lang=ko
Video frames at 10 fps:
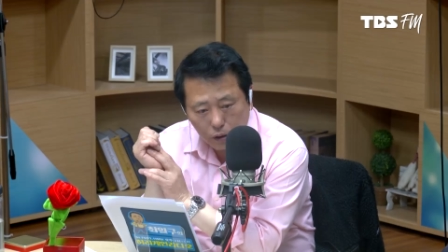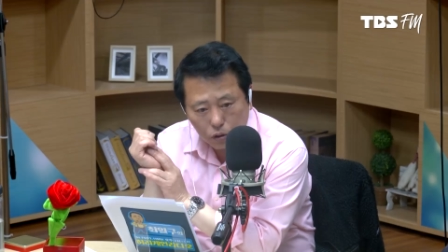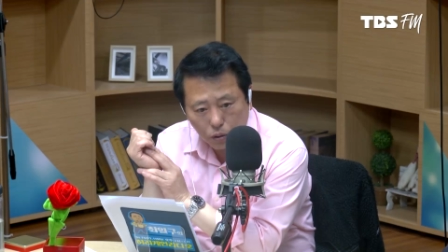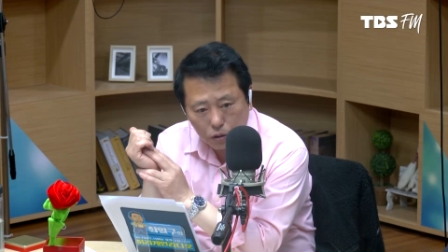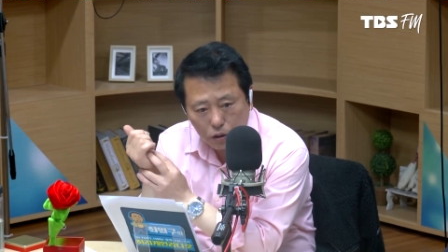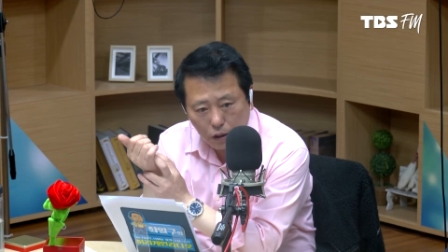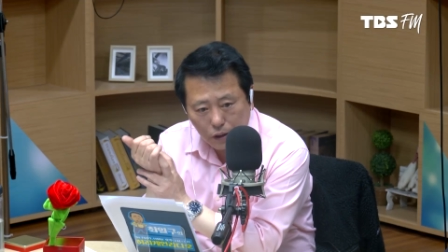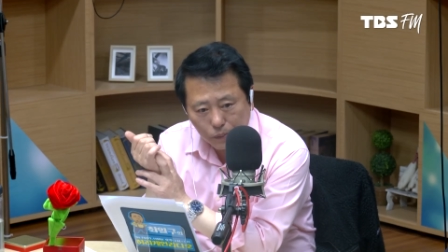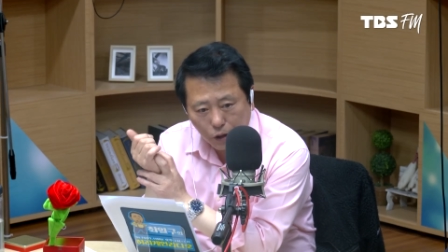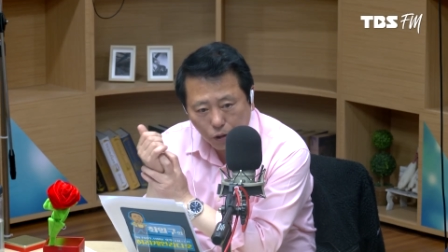청취자
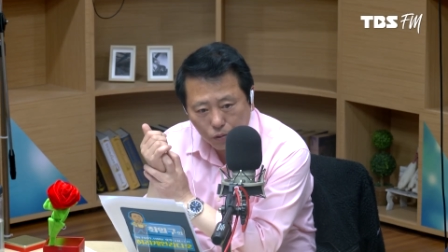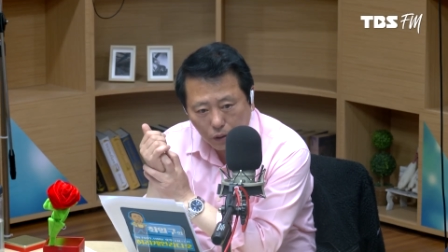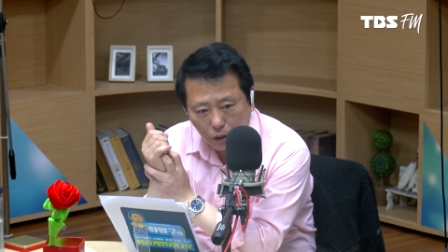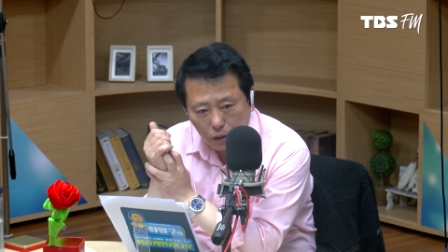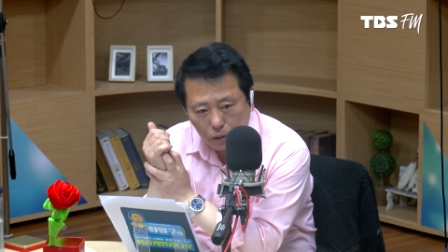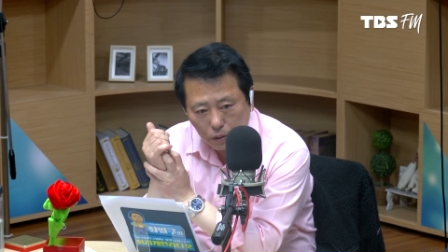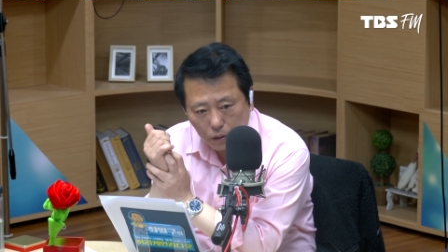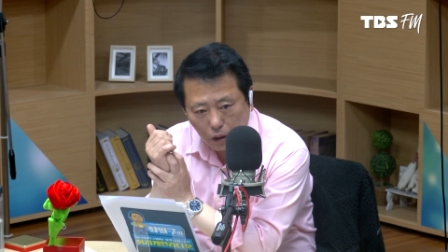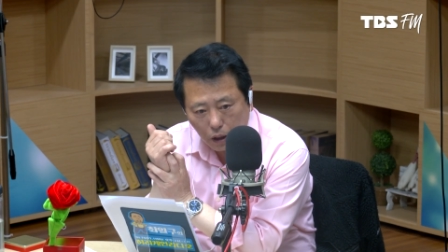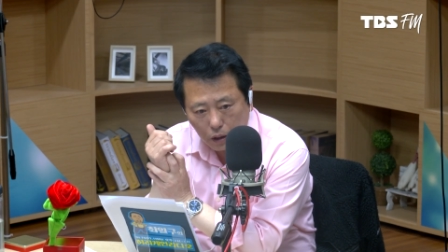김태훈 님께서
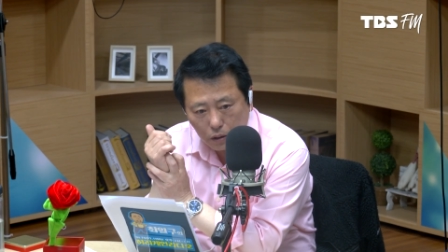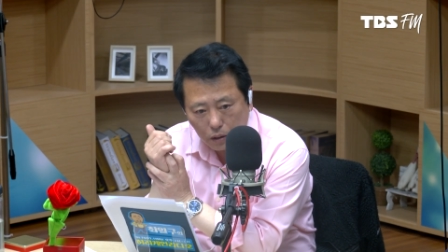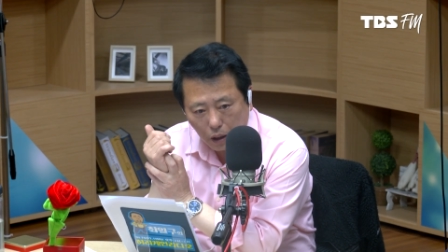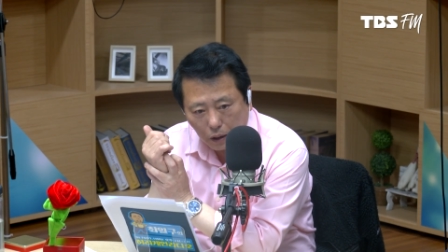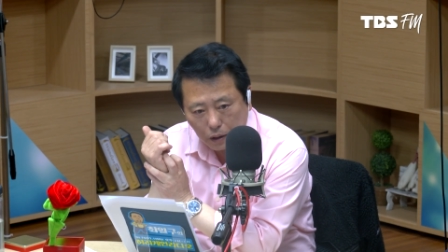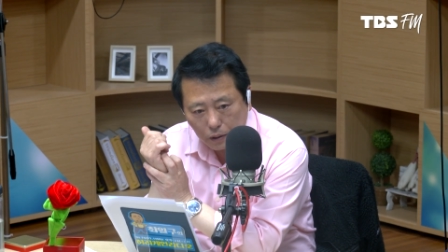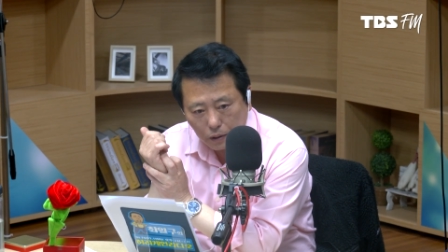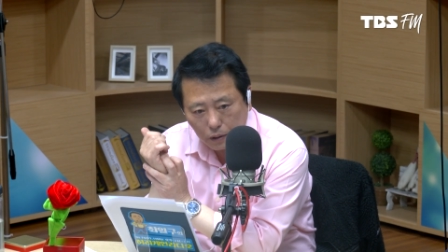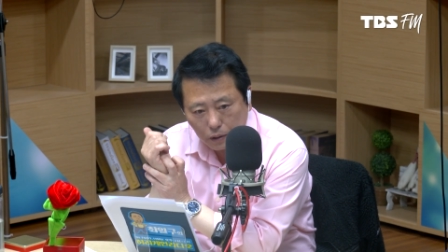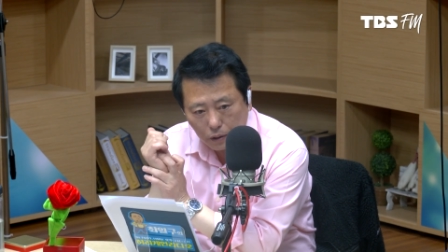제가 아까
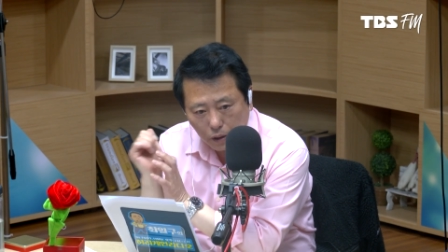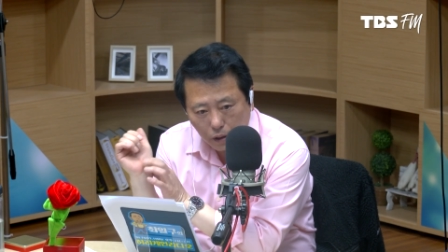스텐트